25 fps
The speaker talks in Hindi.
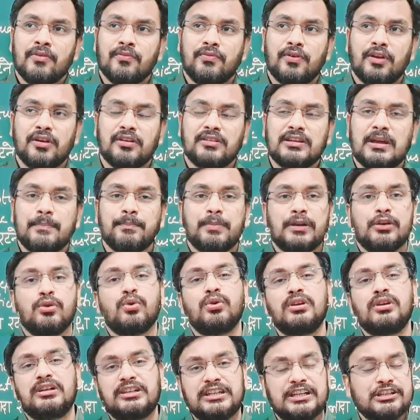फॉर एग्जाम्पल
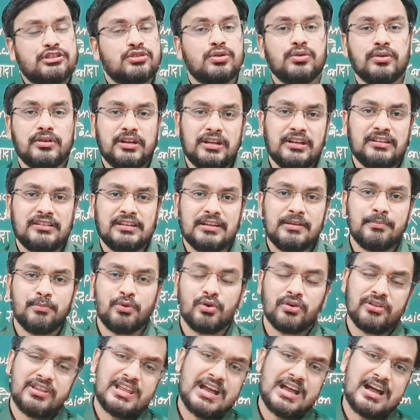उल्टे छुरे से
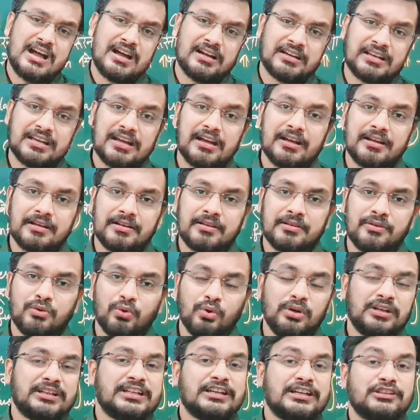मुड़ना आ गया
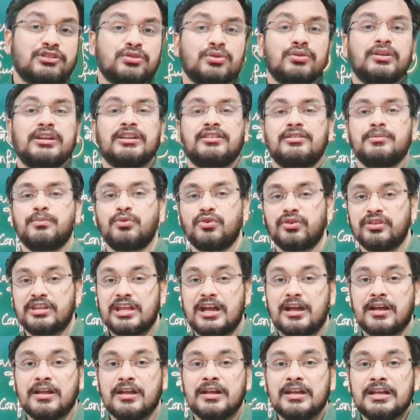उल्टे छुरे से
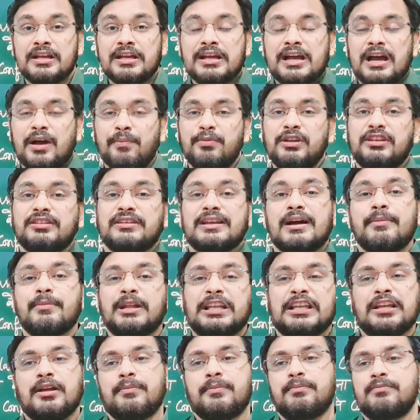मुड़ना अब इसका
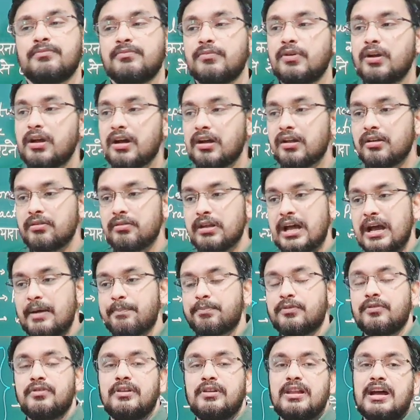मतलब
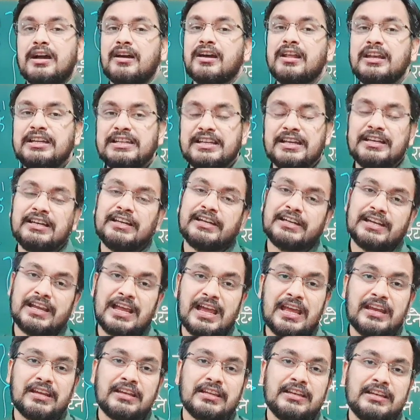आप अगर ये लिख के
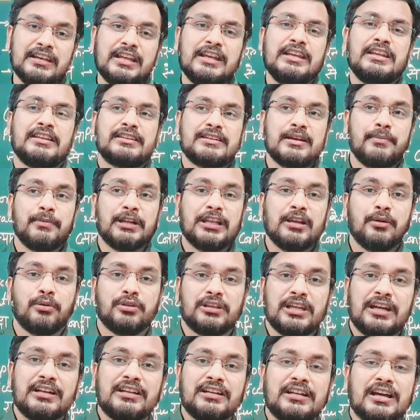आए कि नहीं इसका मतलब
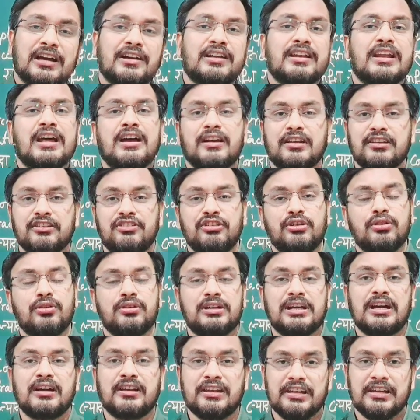होता है ठगना किसी को
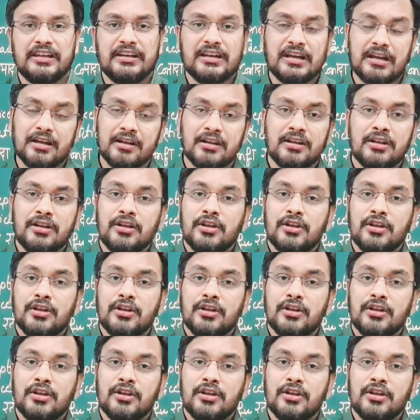ठग लेना